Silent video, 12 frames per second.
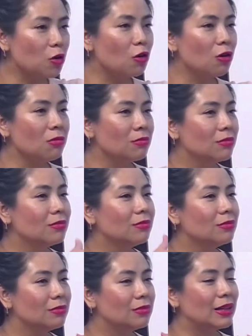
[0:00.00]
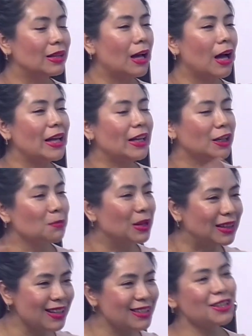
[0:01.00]
poco, hay que
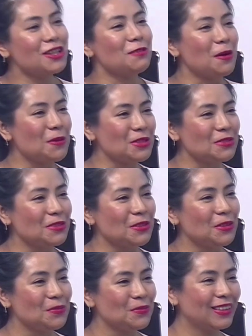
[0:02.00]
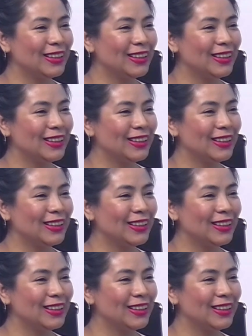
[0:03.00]
reinventarse y vamos de nuevo.